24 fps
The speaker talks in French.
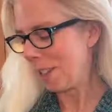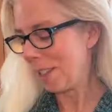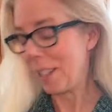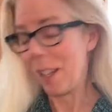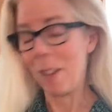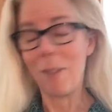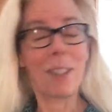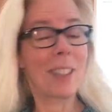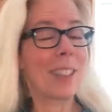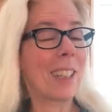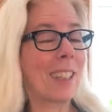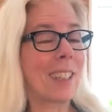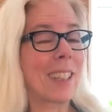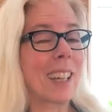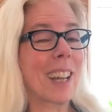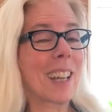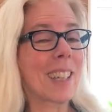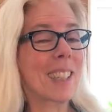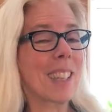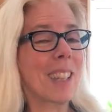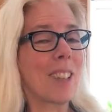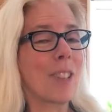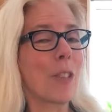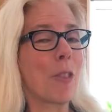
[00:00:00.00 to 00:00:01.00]
Ça va être
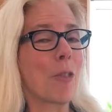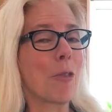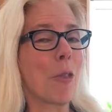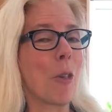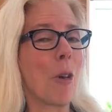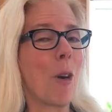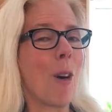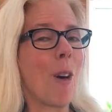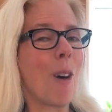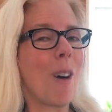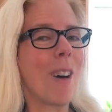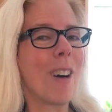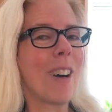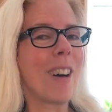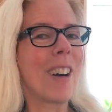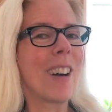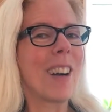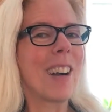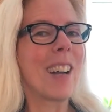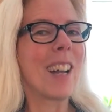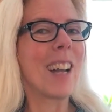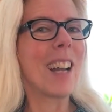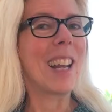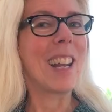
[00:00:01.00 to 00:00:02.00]
intéressant de voir
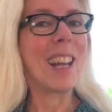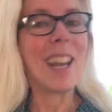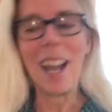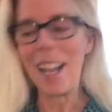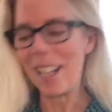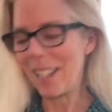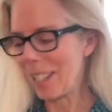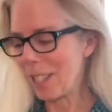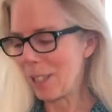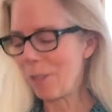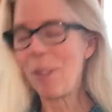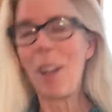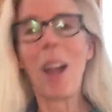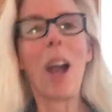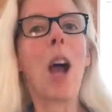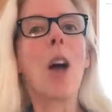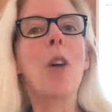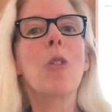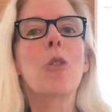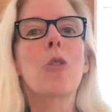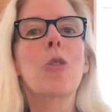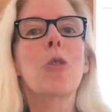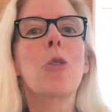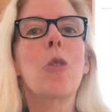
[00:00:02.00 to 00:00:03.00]
la
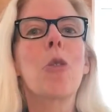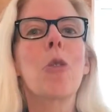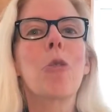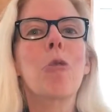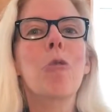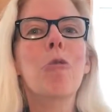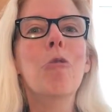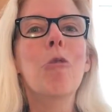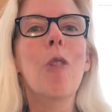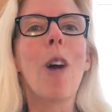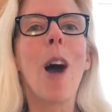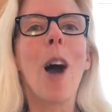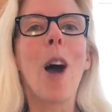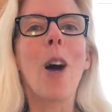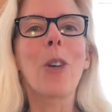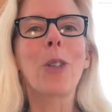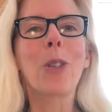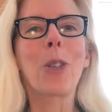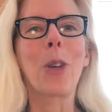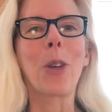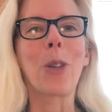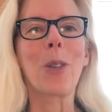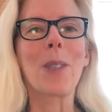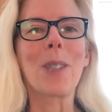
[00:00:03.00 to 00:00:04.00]
différence de goût
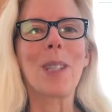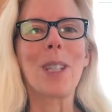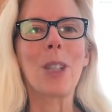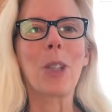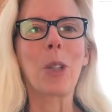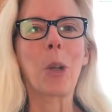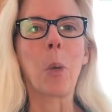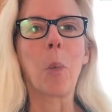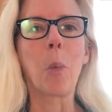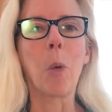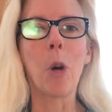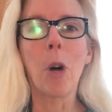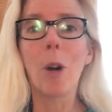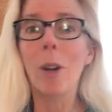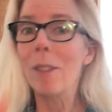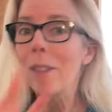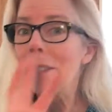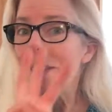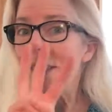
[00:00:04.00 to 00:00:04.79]
entre ces trois,